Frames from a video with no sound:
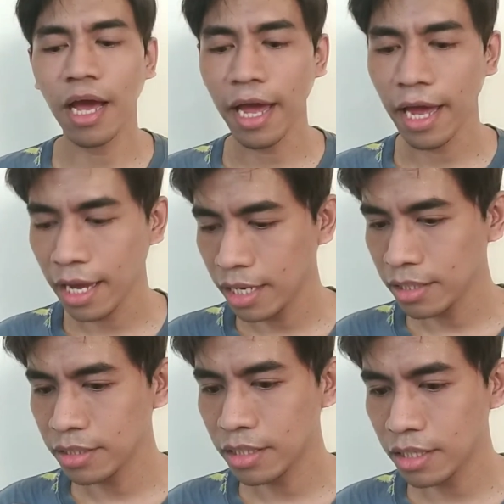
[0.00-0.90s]

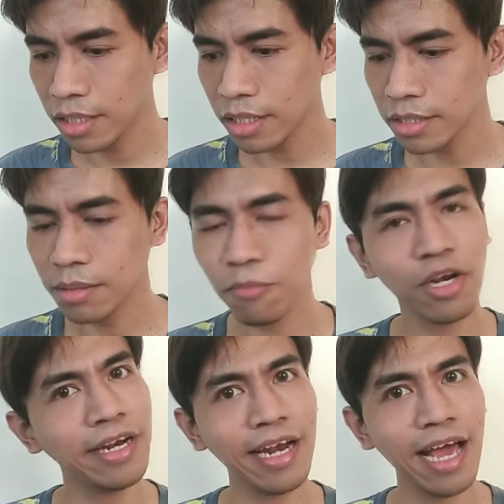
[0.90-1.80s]
And
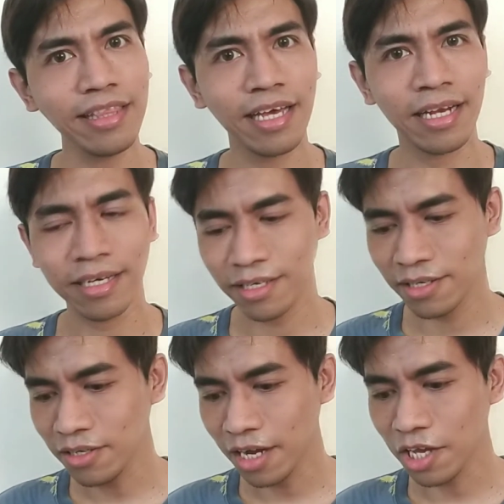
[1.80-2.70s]
simulan na natin.
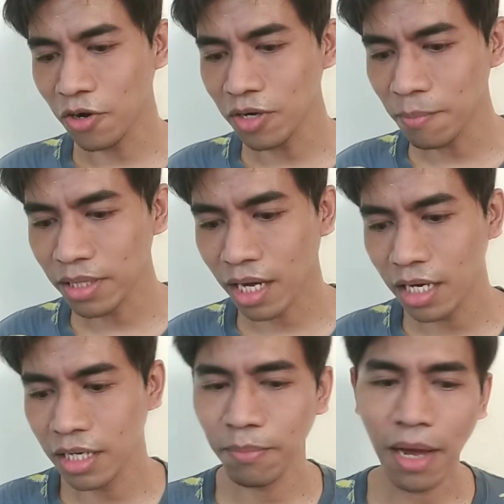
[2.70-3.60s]
No? Ayoko nang
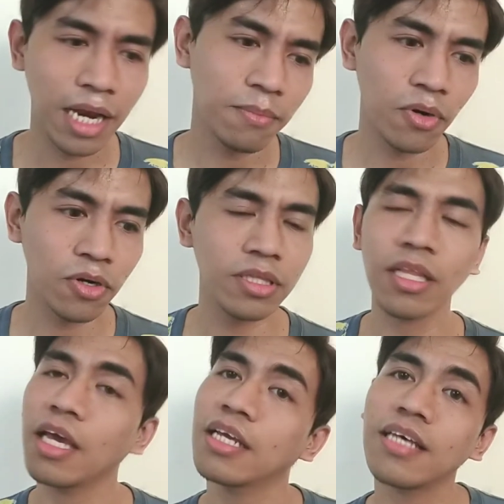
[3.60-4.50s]
patagalin pa. Alam ko
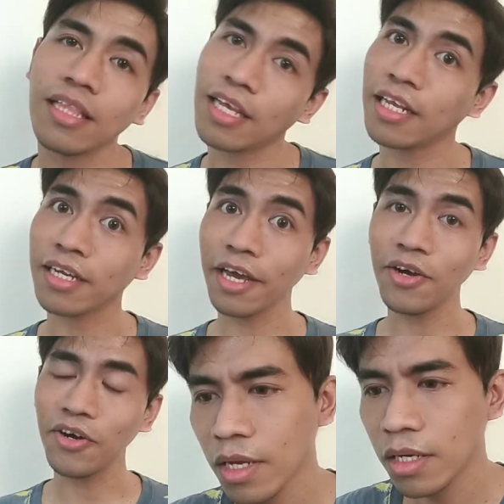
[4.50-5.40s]
na excited na rin
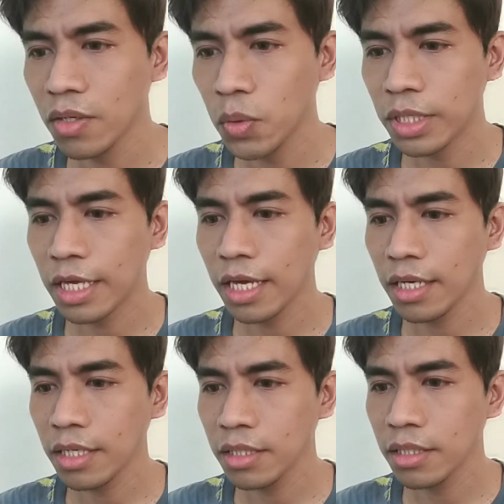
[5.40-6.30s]
kayo. So,
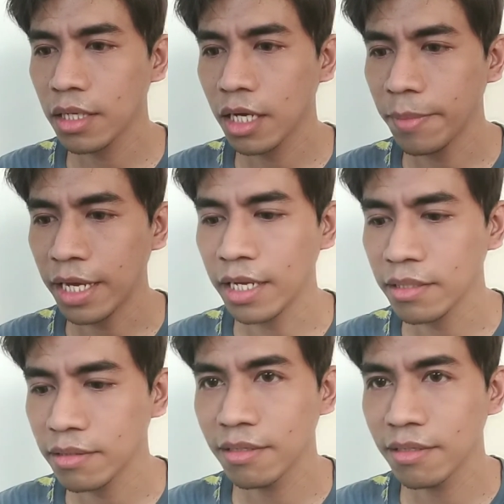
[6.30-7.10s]
di ano ba yan?